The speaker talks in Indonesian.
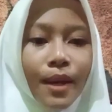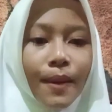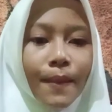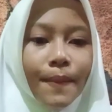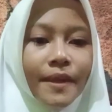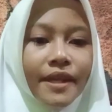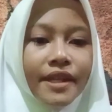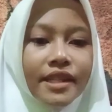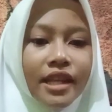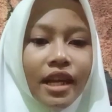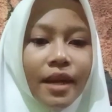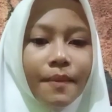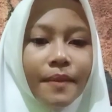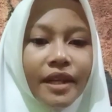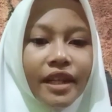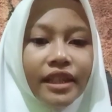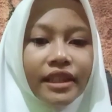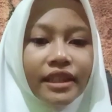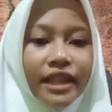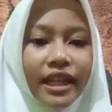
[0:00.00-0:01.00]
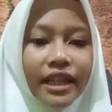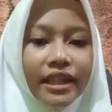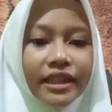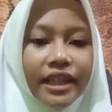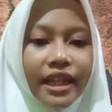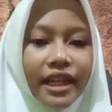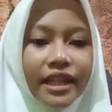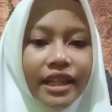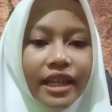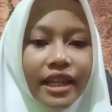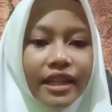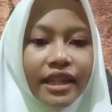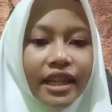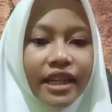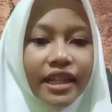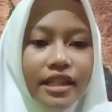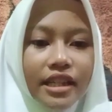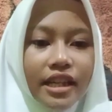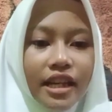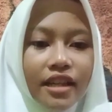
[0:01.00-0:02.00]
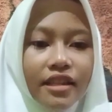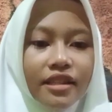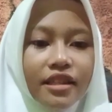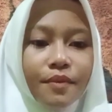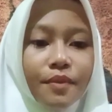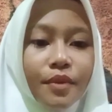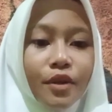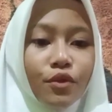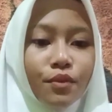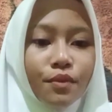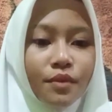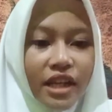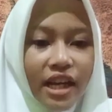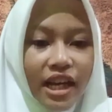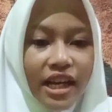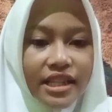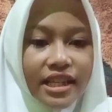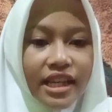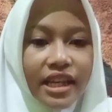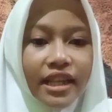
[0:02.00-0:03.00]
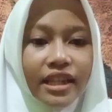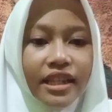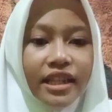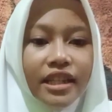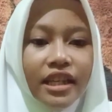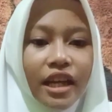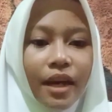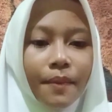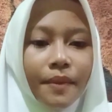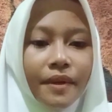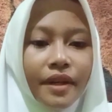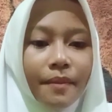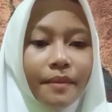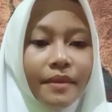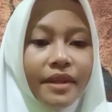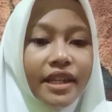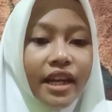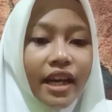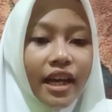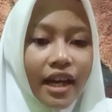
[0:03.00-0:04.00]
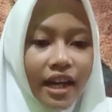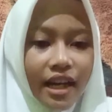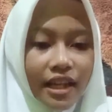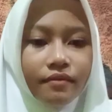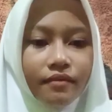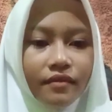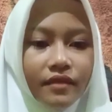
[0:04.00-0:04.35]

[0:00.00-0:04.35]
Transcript: bisa mengenal tarian-tarian yang sebelumnya saya tidak pernah melihat.